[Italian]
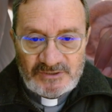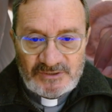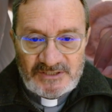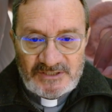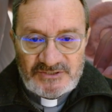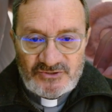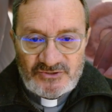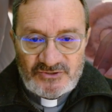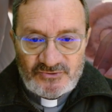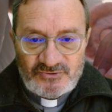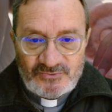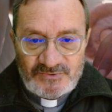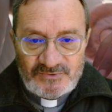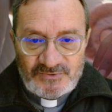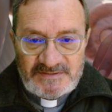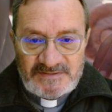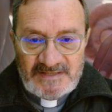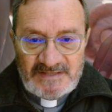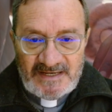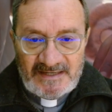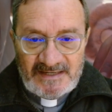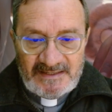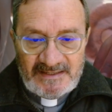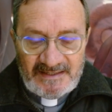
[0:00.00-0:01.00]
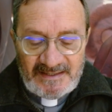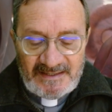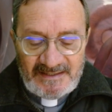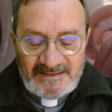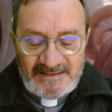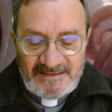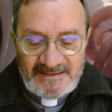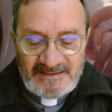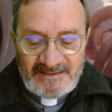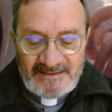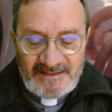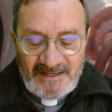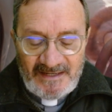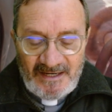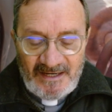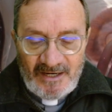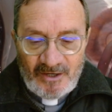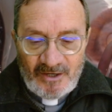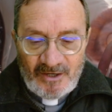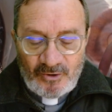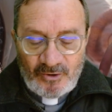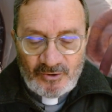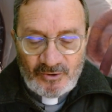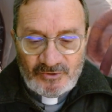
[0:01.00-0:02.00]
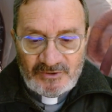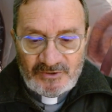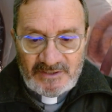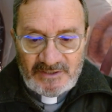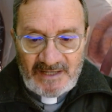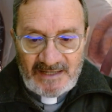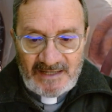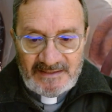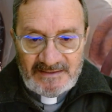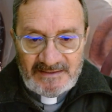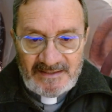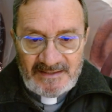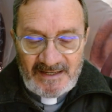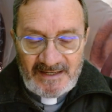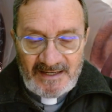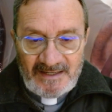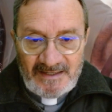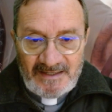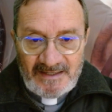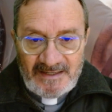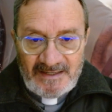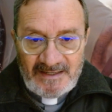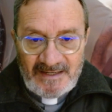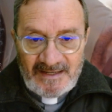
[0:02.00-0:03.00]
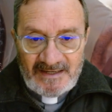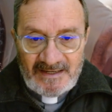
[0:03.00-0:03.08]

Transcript: da Gesù sia che egli condanna